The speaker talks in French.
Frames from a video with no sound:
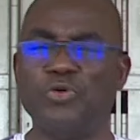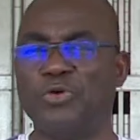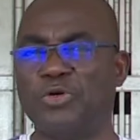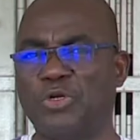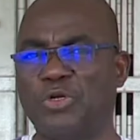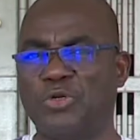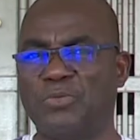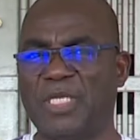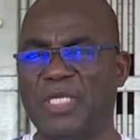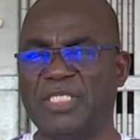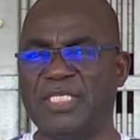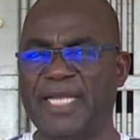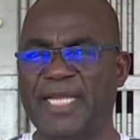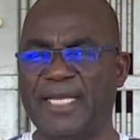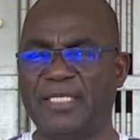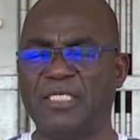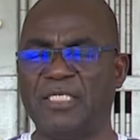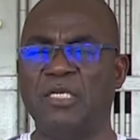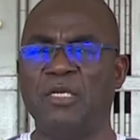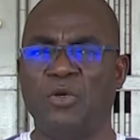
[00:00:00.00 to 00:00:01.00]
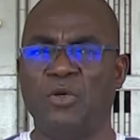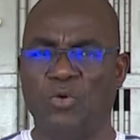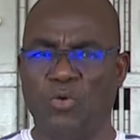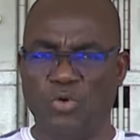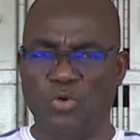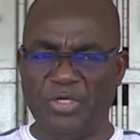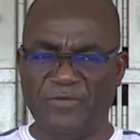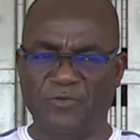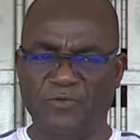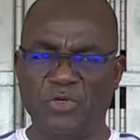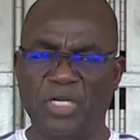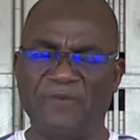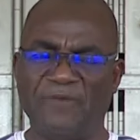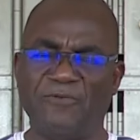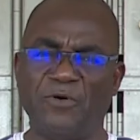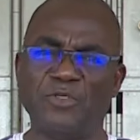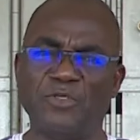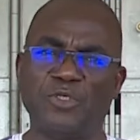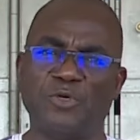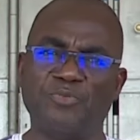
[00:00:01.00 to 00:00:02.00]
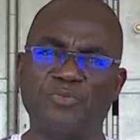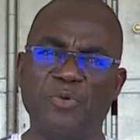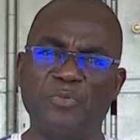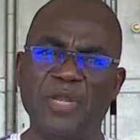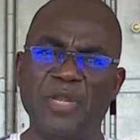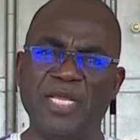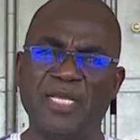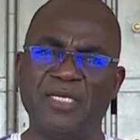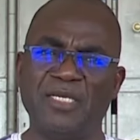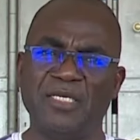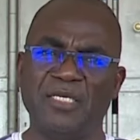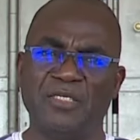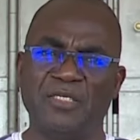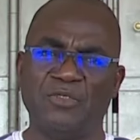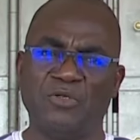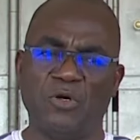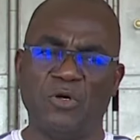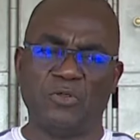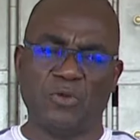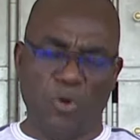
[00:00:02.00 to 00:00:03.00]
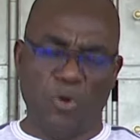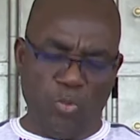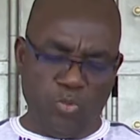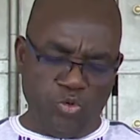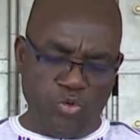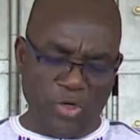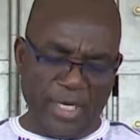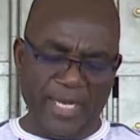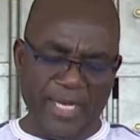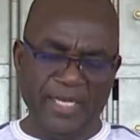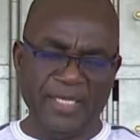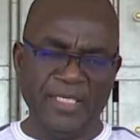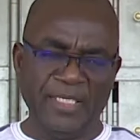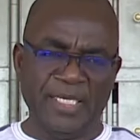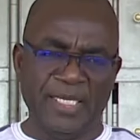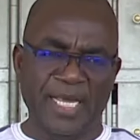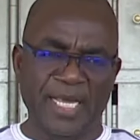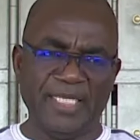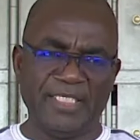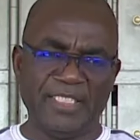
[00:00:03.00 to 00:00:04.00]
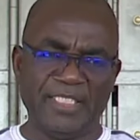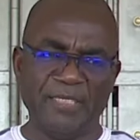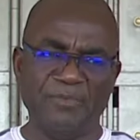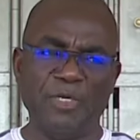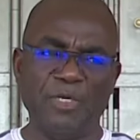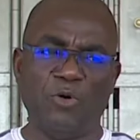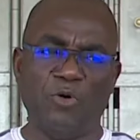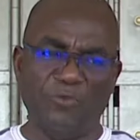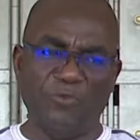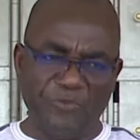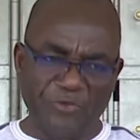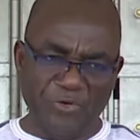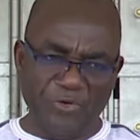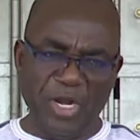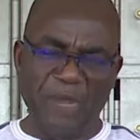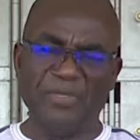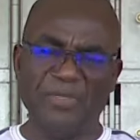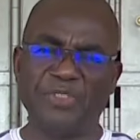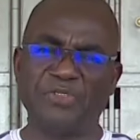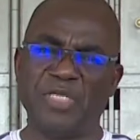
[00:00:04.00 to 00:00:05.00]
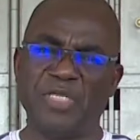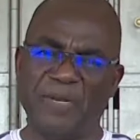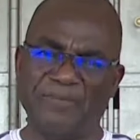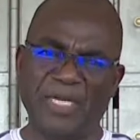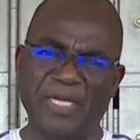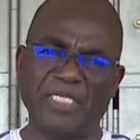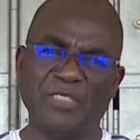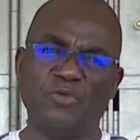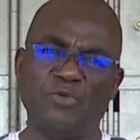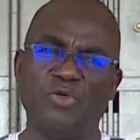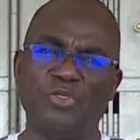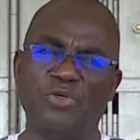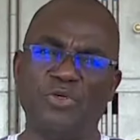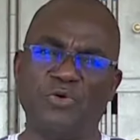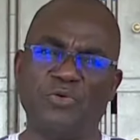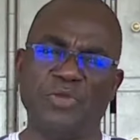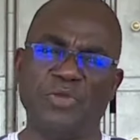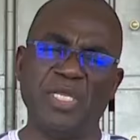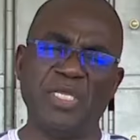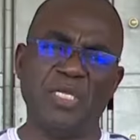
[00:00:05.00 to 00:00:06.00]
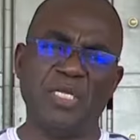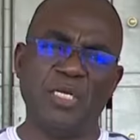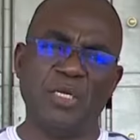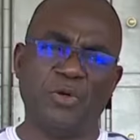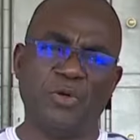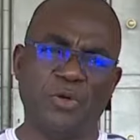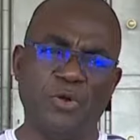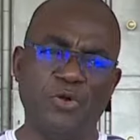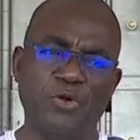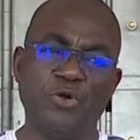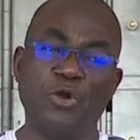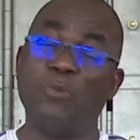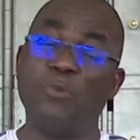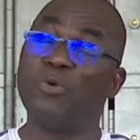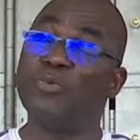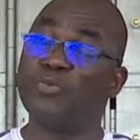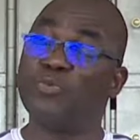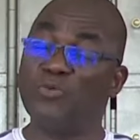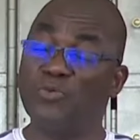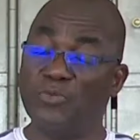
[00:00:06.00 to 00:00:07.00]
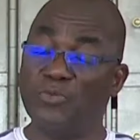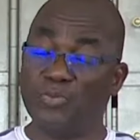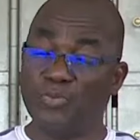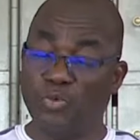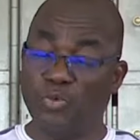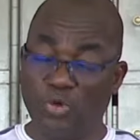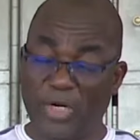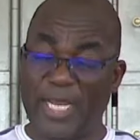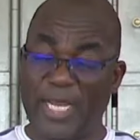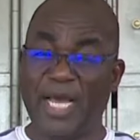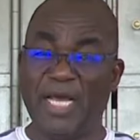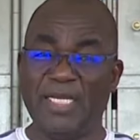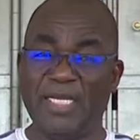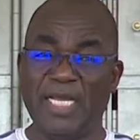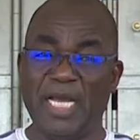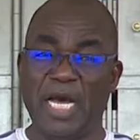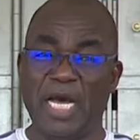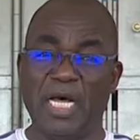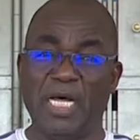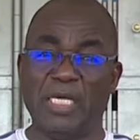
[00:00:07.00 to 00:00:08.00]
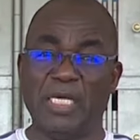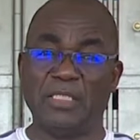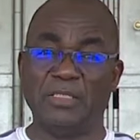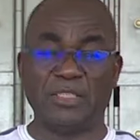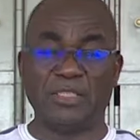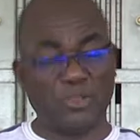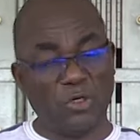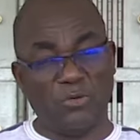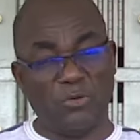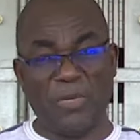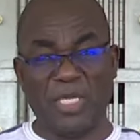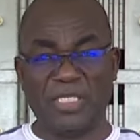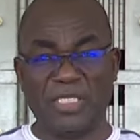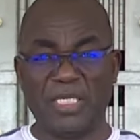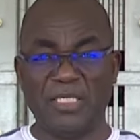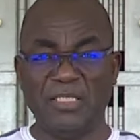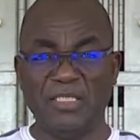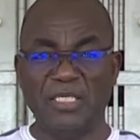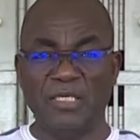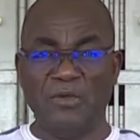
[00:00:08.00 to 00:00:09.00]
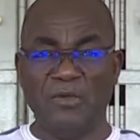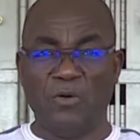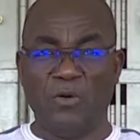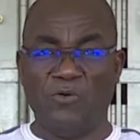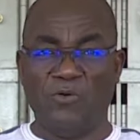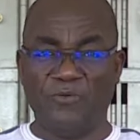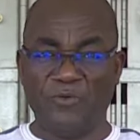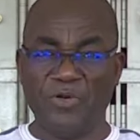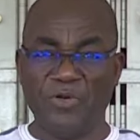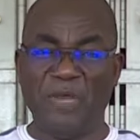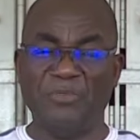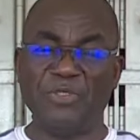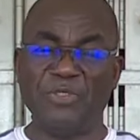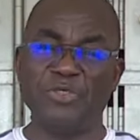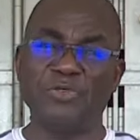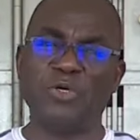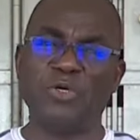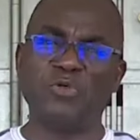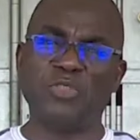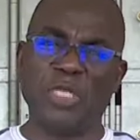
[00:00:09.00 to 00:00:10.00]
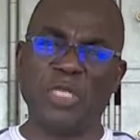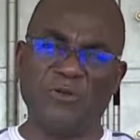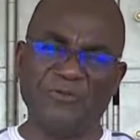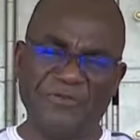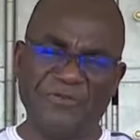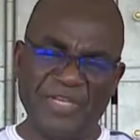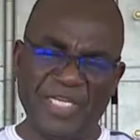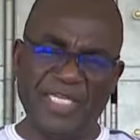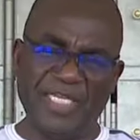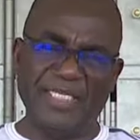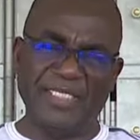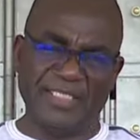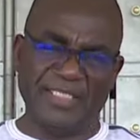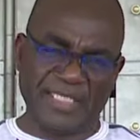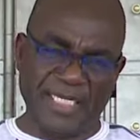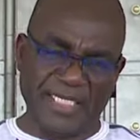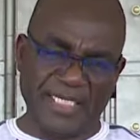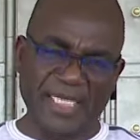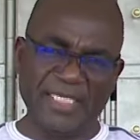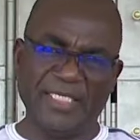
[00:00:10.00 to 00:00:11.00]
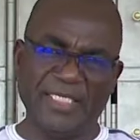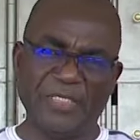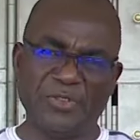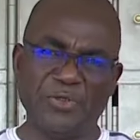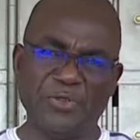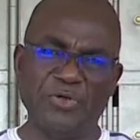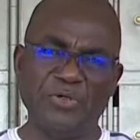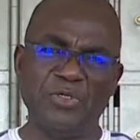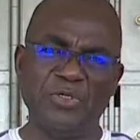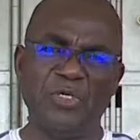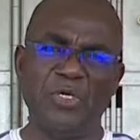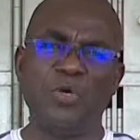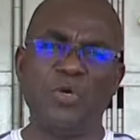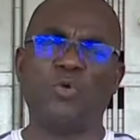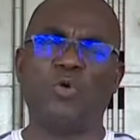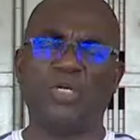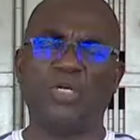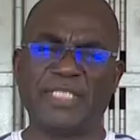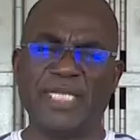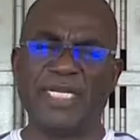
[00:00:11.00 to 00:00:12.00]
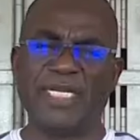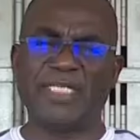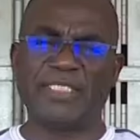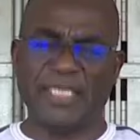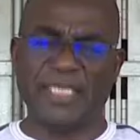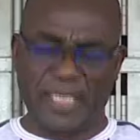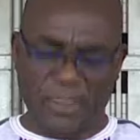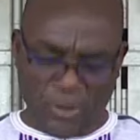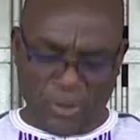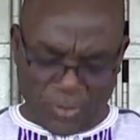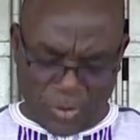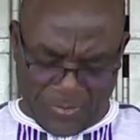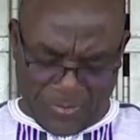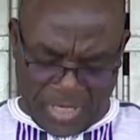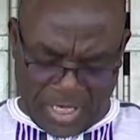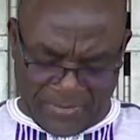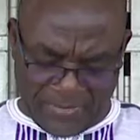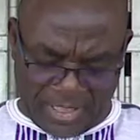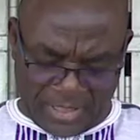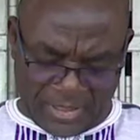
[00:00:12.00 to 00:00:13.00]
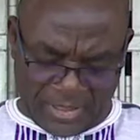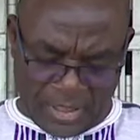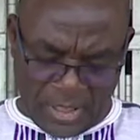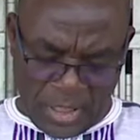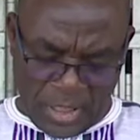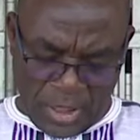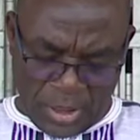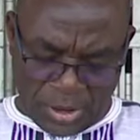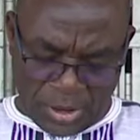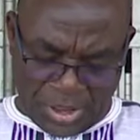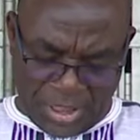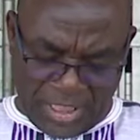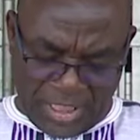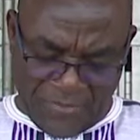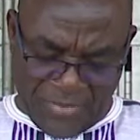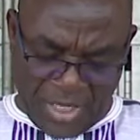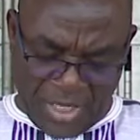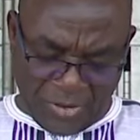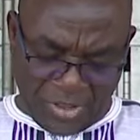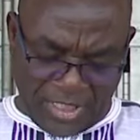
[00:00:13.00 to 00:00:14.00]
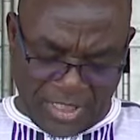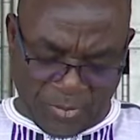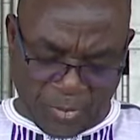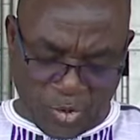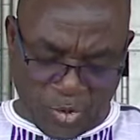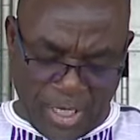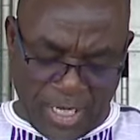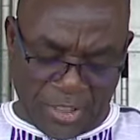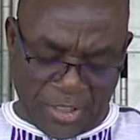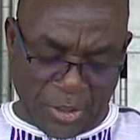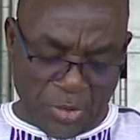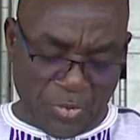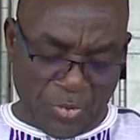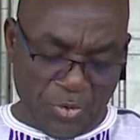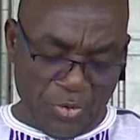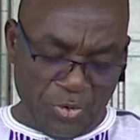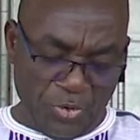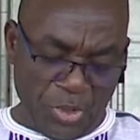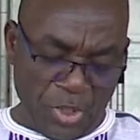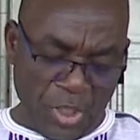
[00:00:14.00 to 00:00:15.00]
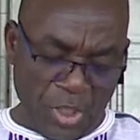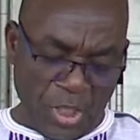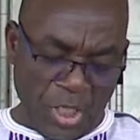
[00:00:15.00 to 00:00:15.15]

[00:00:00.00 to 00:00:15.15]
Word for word: de recrutement direct au niveau de la fonction publique. Donc on pourrait estimer au fur et à mesure à partir d'aujourd'hui que le nombre pourrait aller en s'augmentant au fur et à mesure que nous allons finir certaines études concernant un certain nombre de paramètres. Je dis bien que c'est pour un début,